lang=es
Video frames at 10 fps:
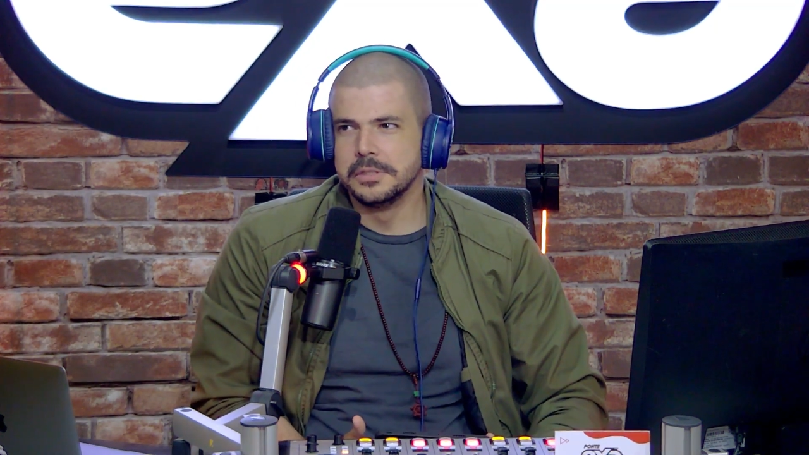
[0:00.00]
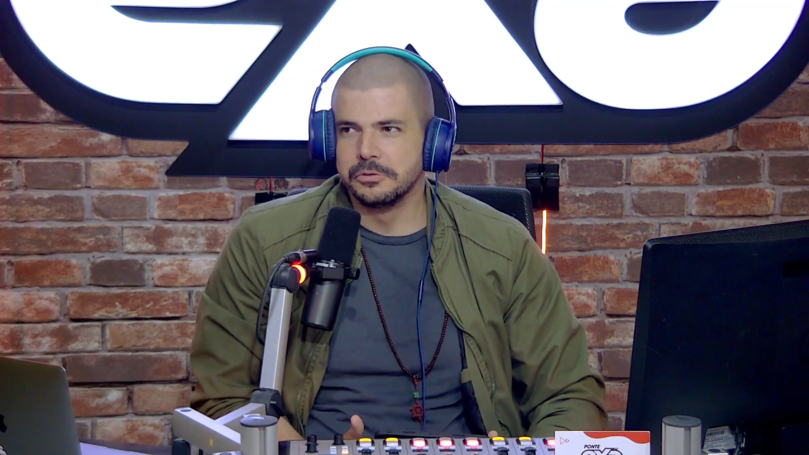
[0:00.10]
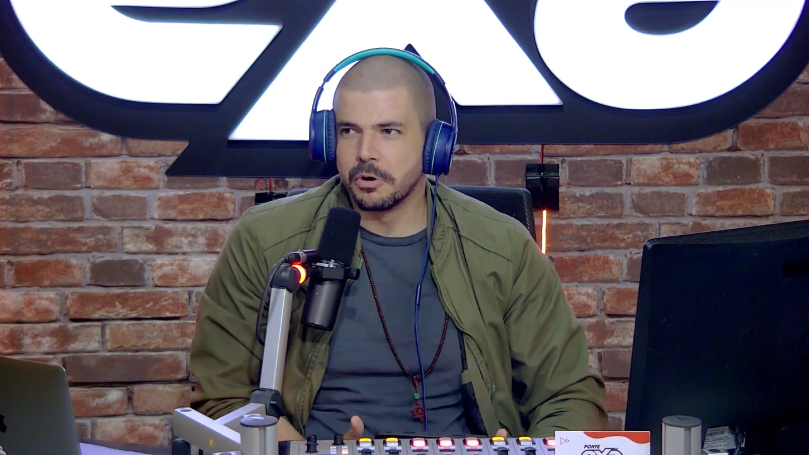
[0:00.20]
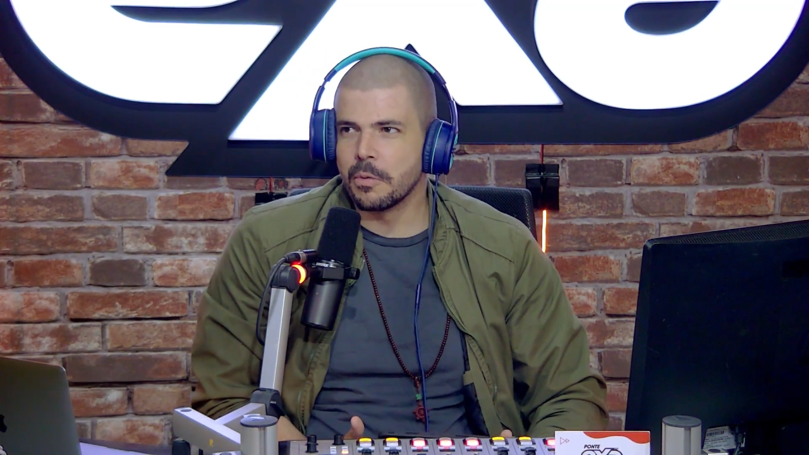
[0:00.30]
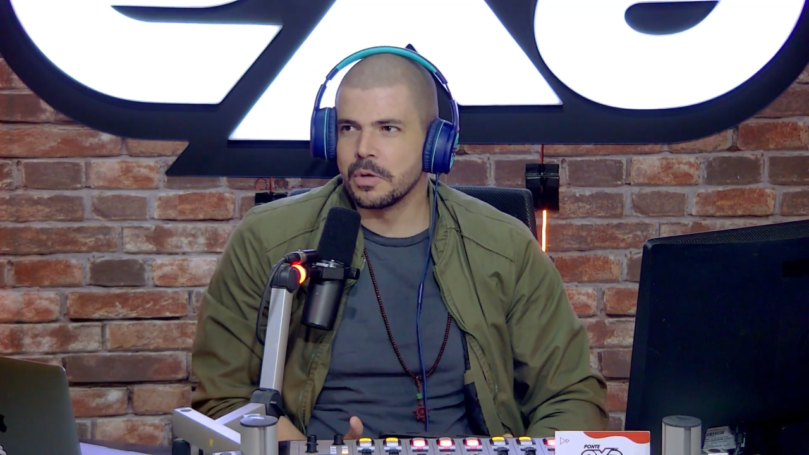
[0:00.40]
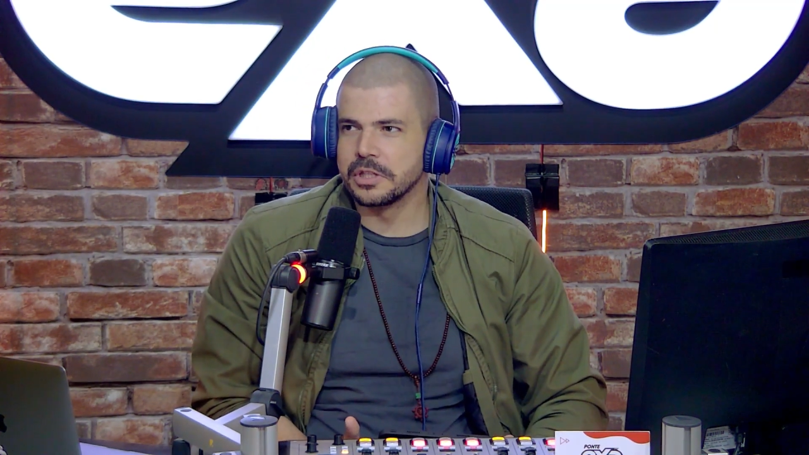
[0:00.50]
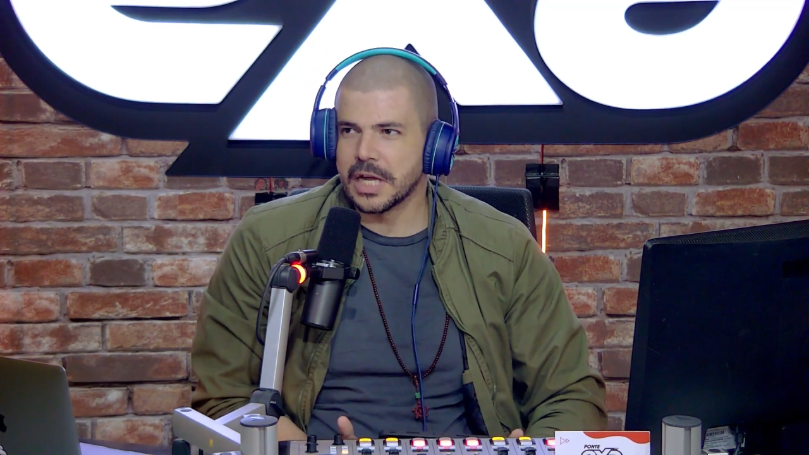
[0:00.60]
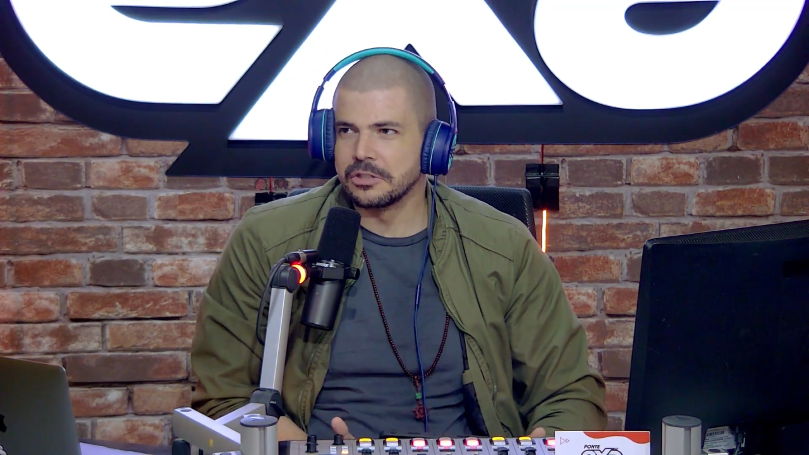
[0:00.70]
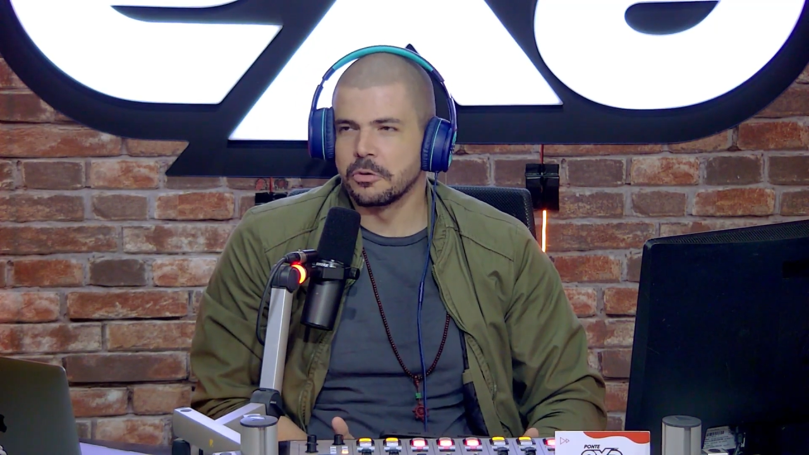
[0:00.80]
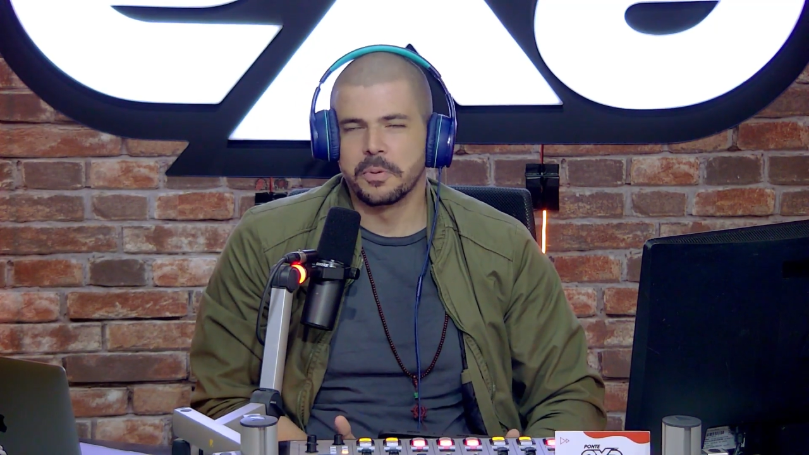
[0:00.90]
nuevo en
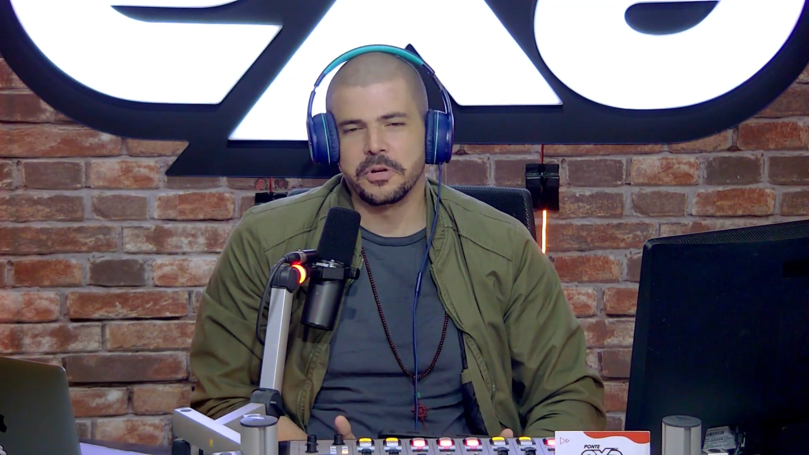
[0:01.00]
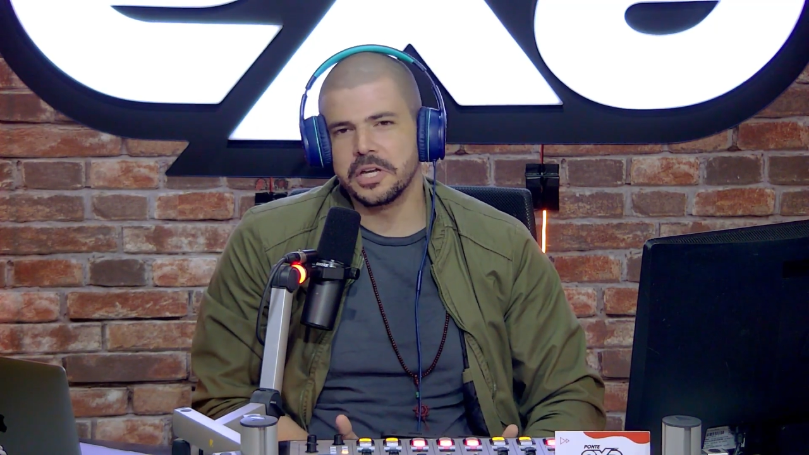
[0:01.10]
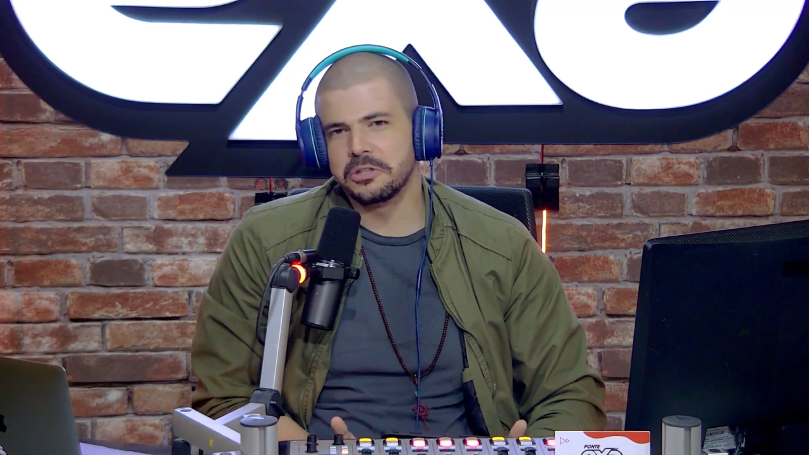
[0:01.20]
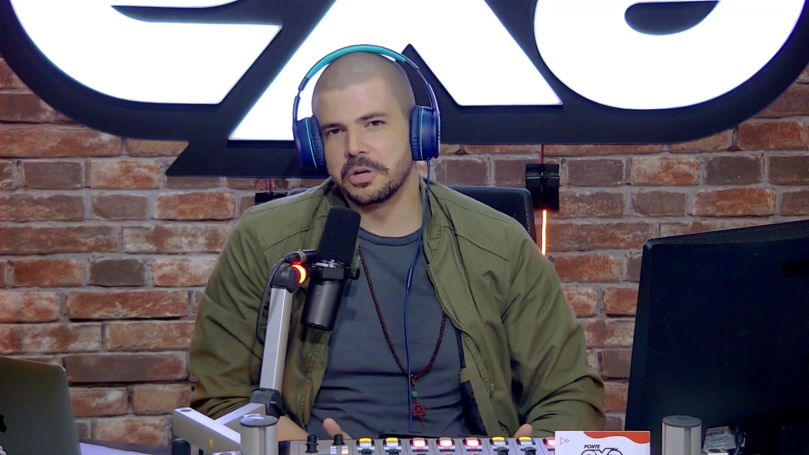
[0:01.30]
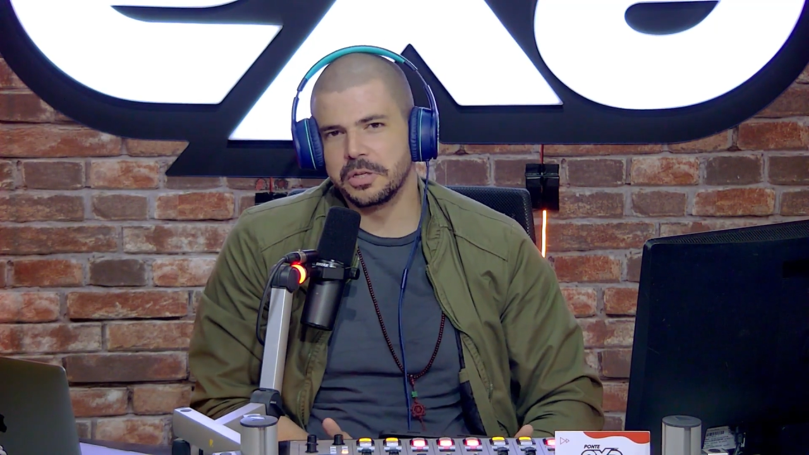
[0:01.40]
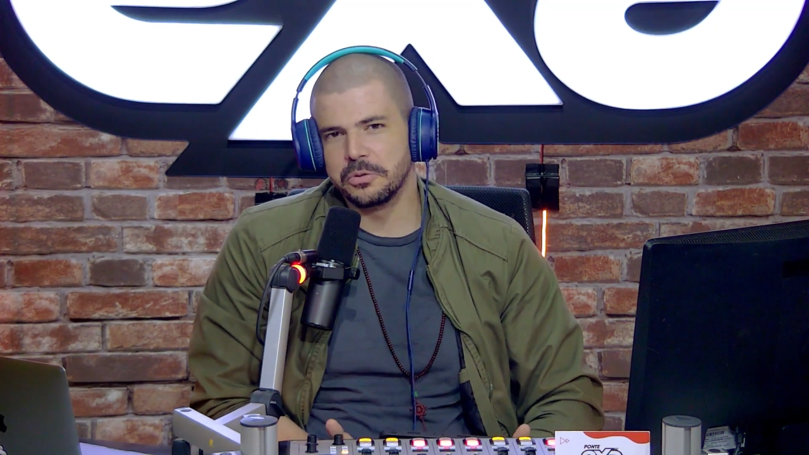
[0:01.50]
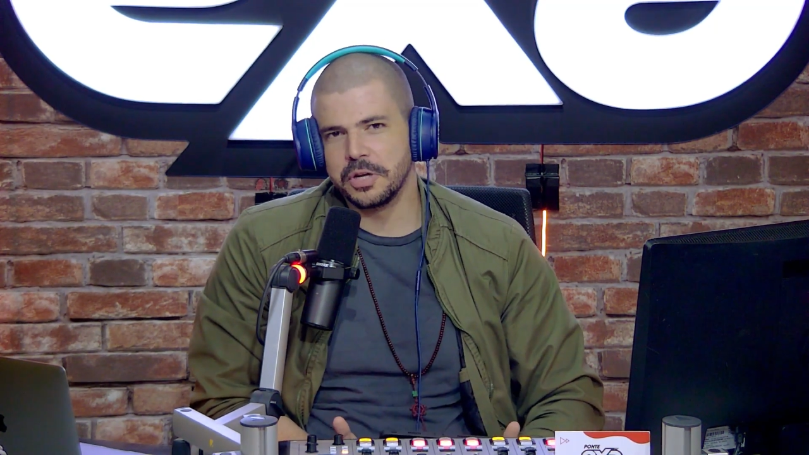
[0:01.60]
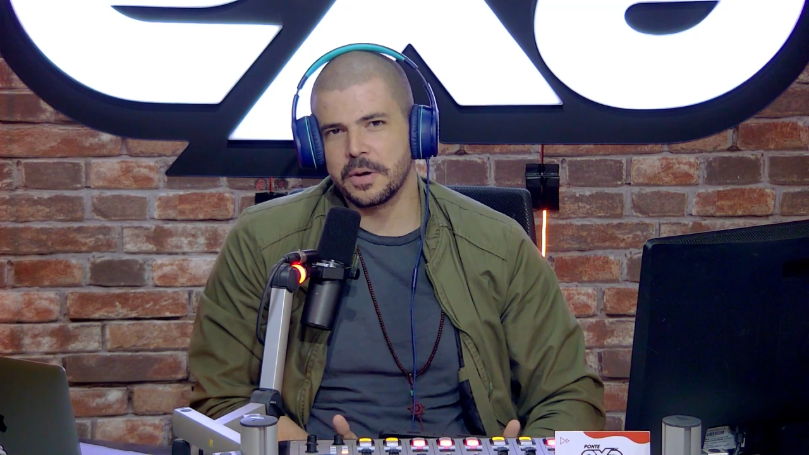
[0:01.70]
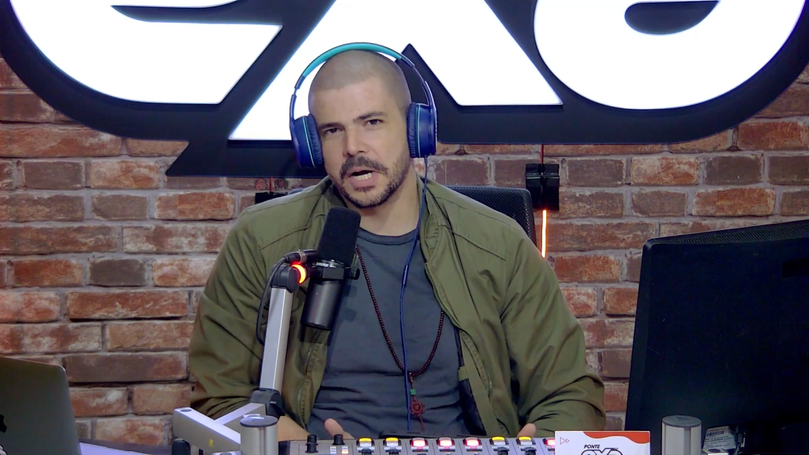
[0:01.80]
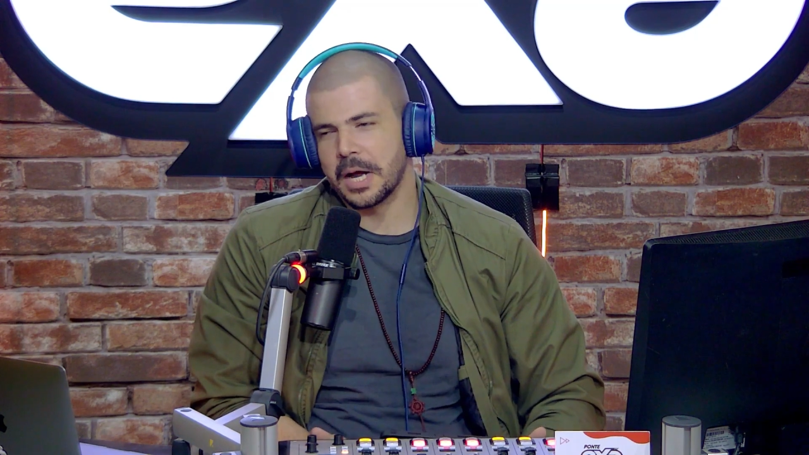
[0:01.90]
tantos proyectos que tú
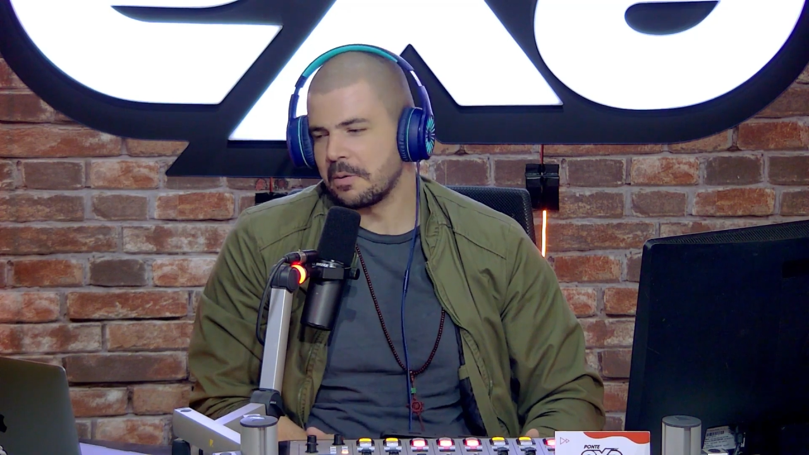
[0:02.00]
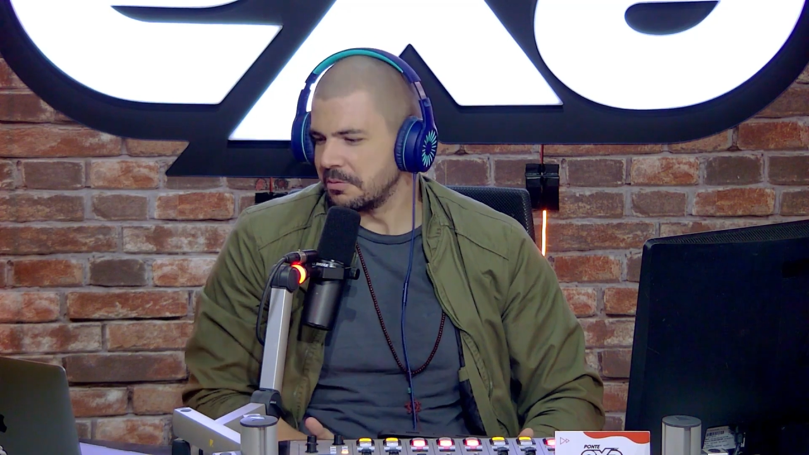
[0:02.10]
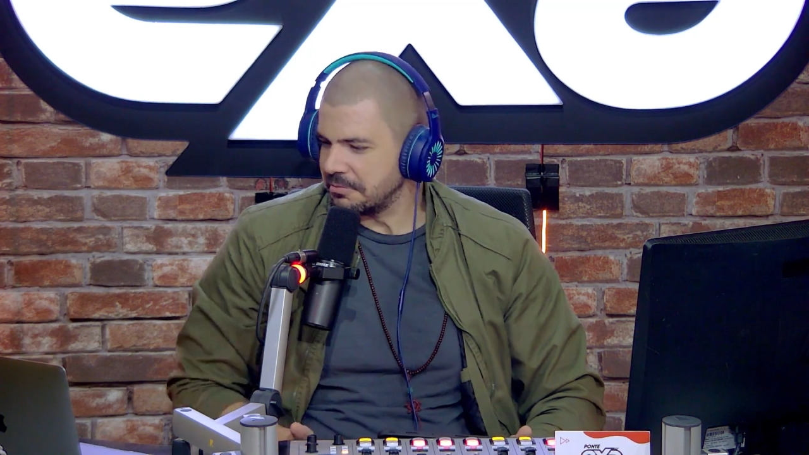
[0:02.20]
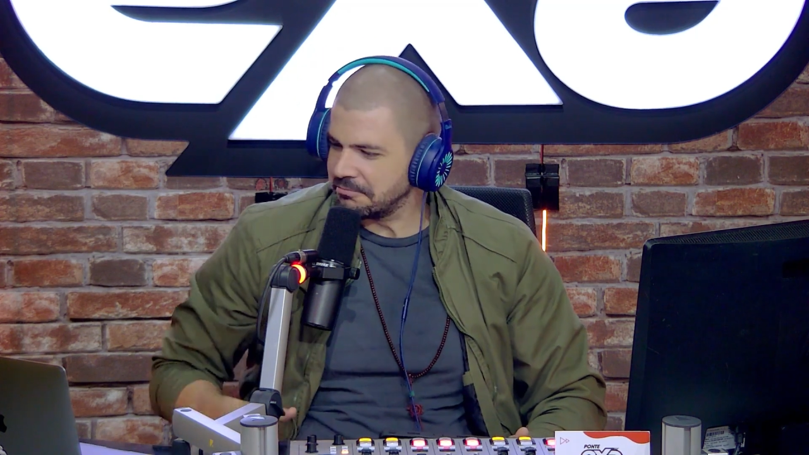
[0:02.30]
llevas a cabo.